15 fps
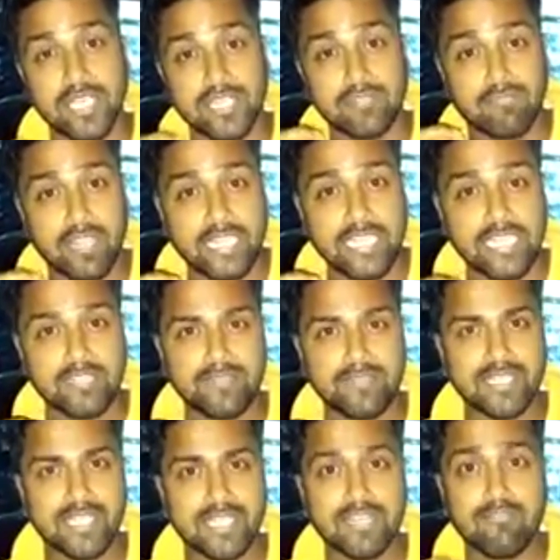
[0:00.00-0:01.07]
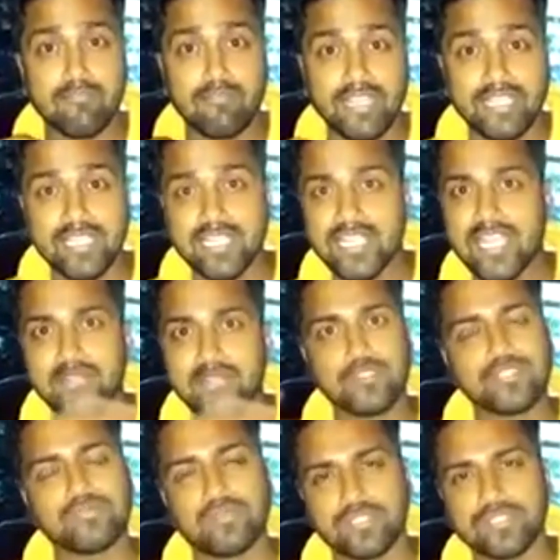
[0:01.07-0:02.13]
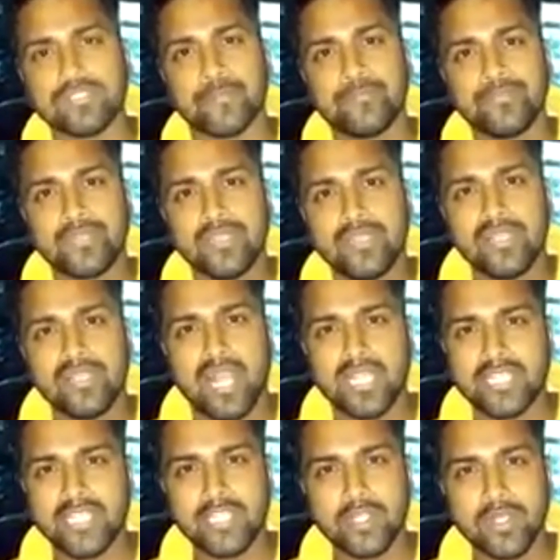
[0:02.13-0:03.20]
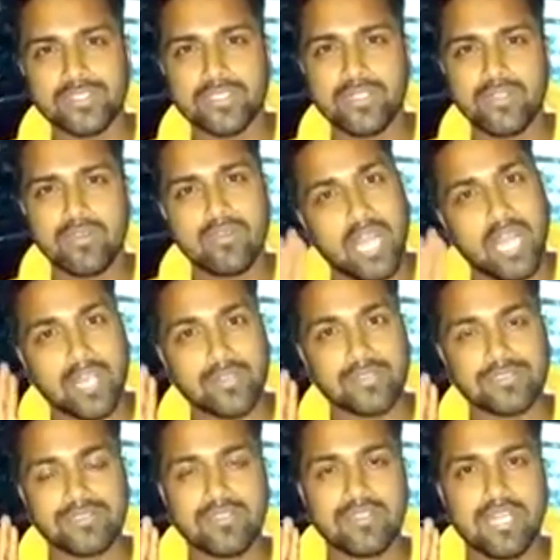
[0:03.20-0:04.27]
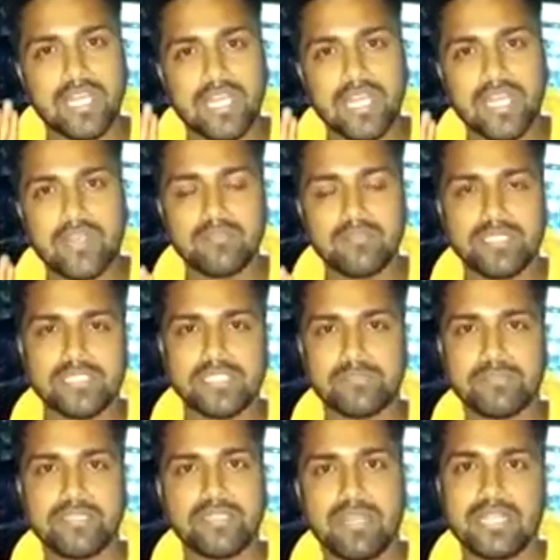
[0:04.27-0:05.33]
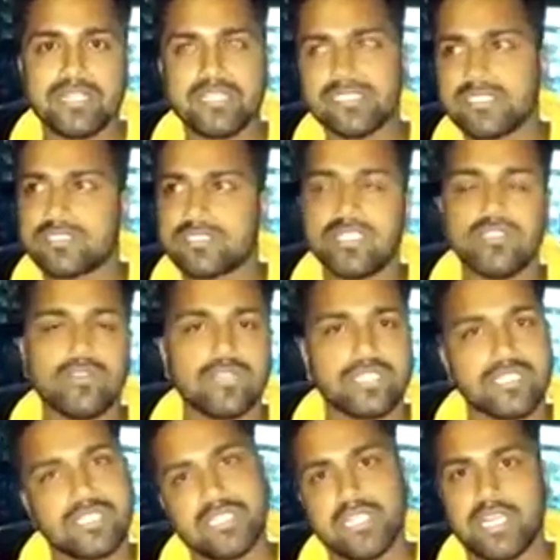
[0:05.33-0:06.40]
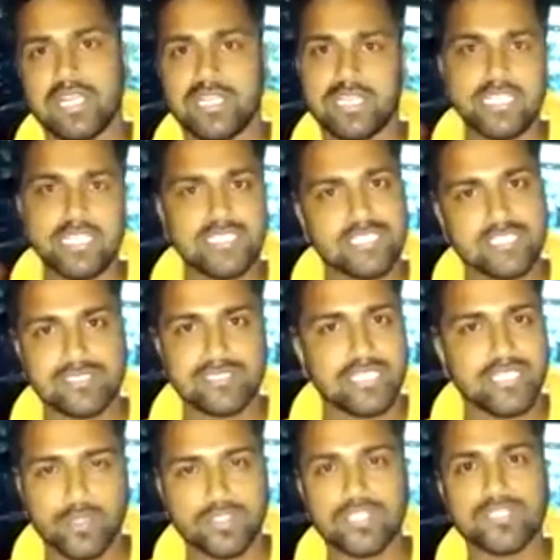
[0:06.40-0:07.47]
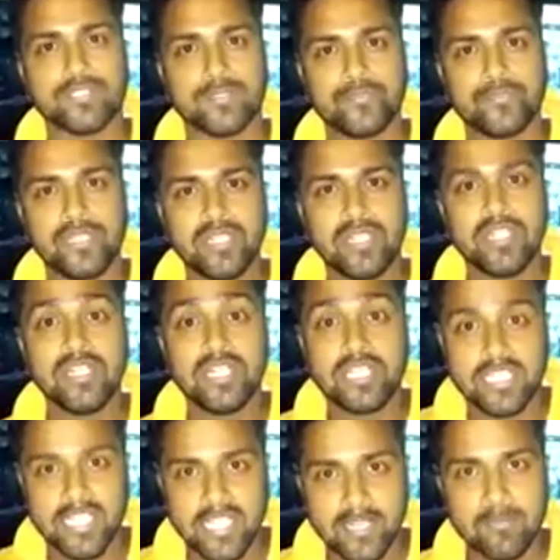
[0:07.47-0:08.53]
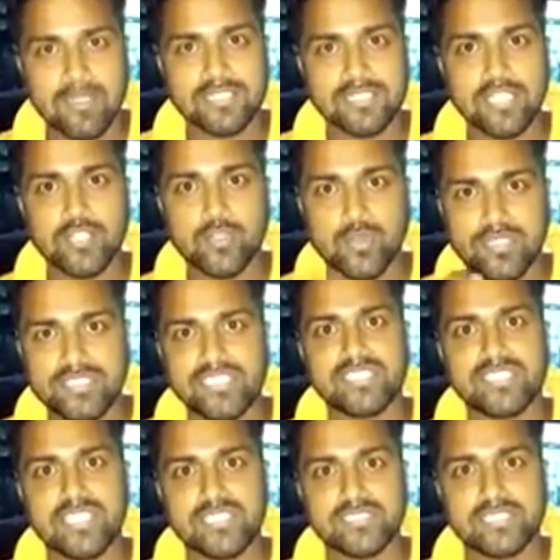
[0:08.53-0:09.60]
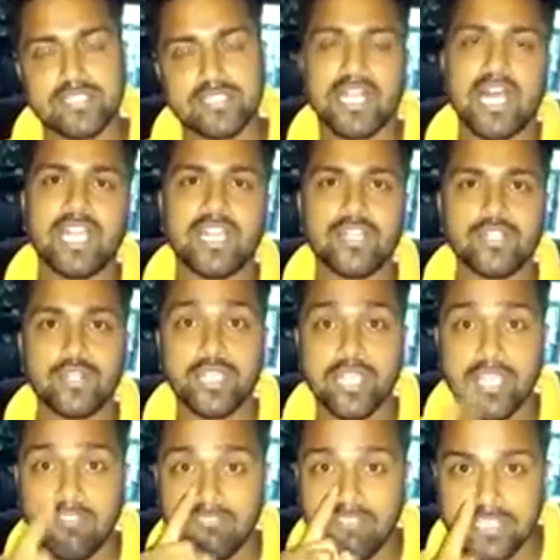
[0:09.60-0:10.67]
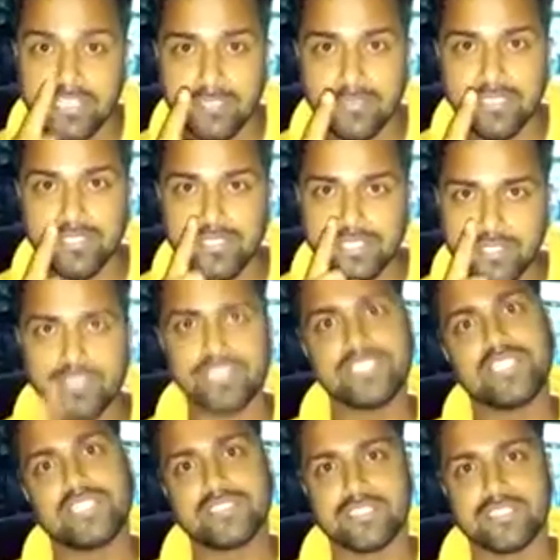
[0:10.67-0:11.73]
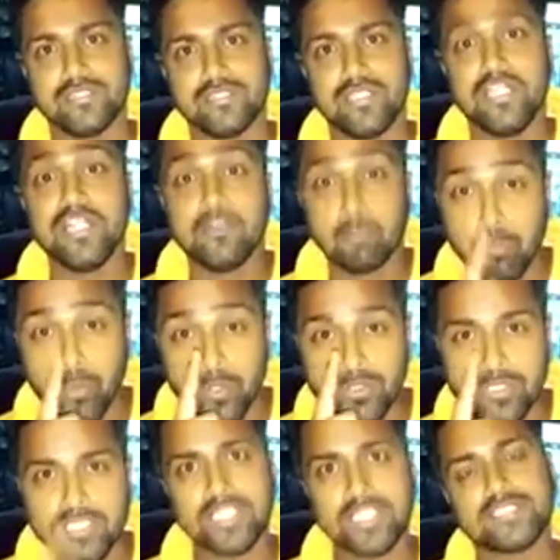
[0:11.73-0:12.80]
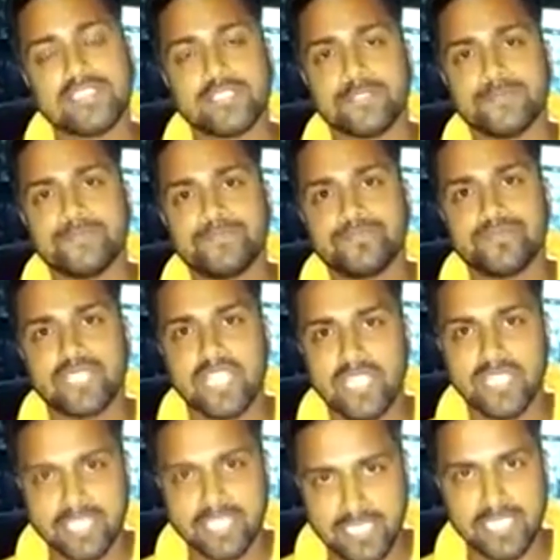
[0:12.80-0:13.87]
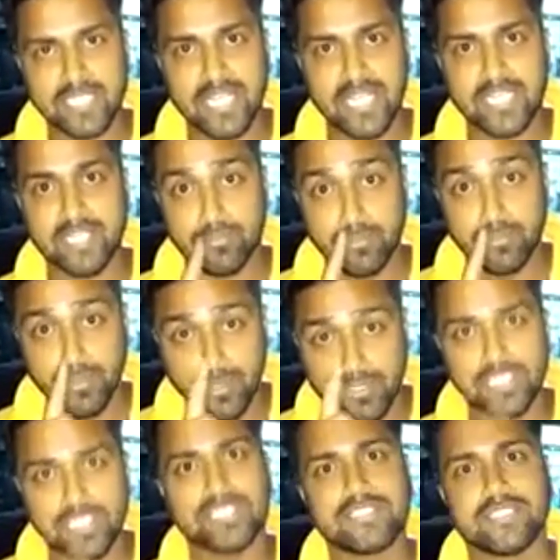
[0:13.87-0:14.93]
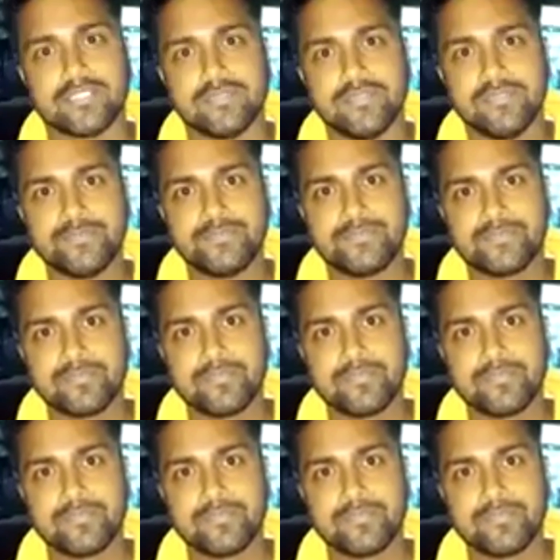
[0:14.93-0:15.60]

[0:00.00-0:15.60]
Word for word: చాలు దాని వైల్డ్ ఫైర్ లాగా వైరల్ గా అయిపోతుంది మొత్తం అండ్ ఈ రోజుల్లో ఆ రోజుల్లో లాగా మీరు చెప్పిన మాట జస్ట్ ఏదో ఒకటి నడిచేస్తుందంటే కుదరదు నిలబడతారు క్వశ్చన్ చేస్తారు నాలాంటి ఇంకా వంద మంది వచ్చి క్వశ్చన్ చేస్తారు బూతులు తిడతారు నేనైతే ఇక్కడికి ఆగాను బూతులు తిడతారు